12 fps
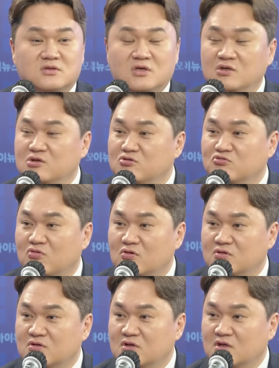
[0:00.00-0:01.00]
친윤
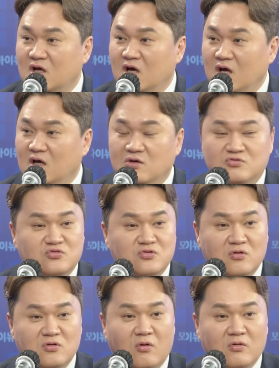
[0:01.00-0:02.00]
의원들이나
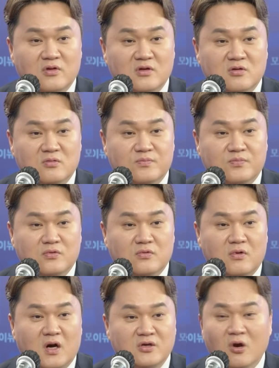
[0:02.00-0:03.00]
추경호
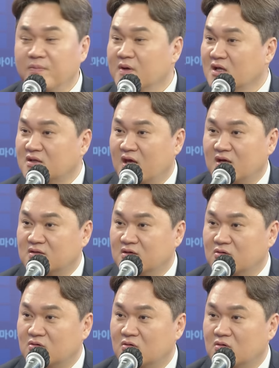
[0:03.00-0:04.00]
원내대표와 협의가 돼야
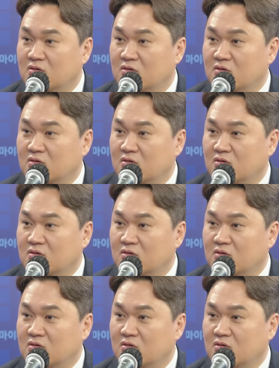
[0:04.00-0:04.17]
돼요.